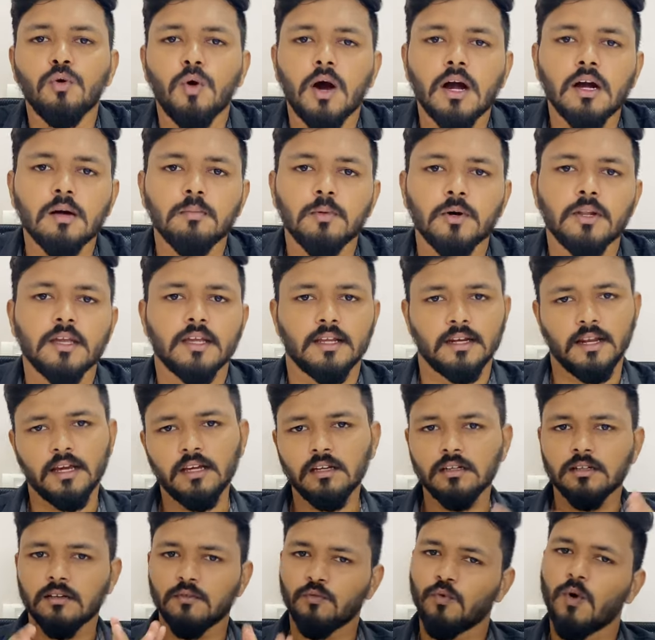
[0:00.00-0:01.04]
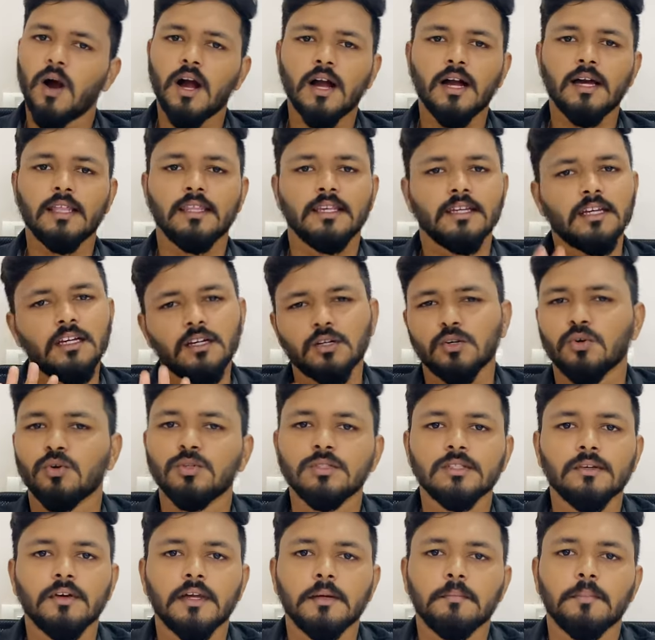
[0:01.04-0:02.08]
வாங்க போறீங்களா வாங்காதீங்க
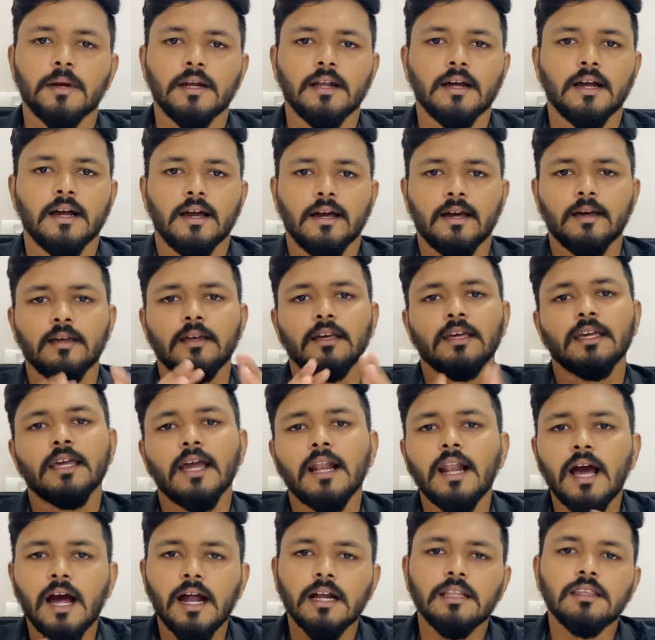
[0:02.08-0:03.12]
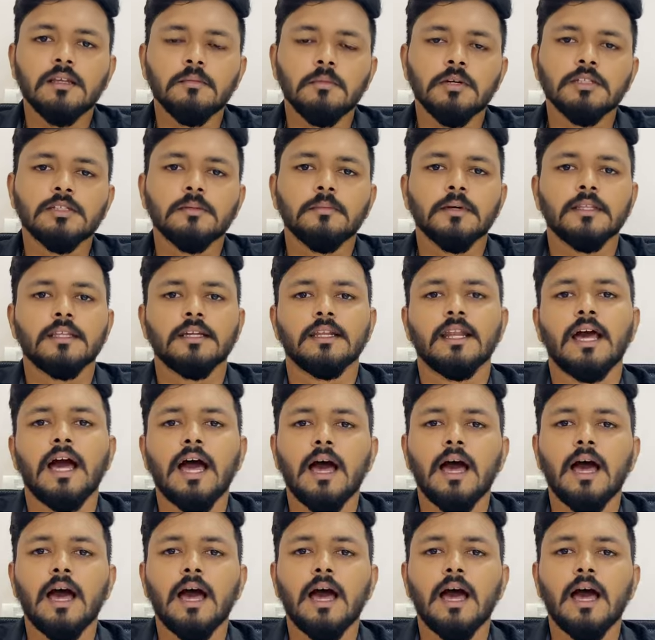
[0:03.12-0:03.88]
கொஞ்சம் வெயிட் பண்ணுங்க ஏன்னா அடுத்த மாதம் பார்த்தீங்கன்னா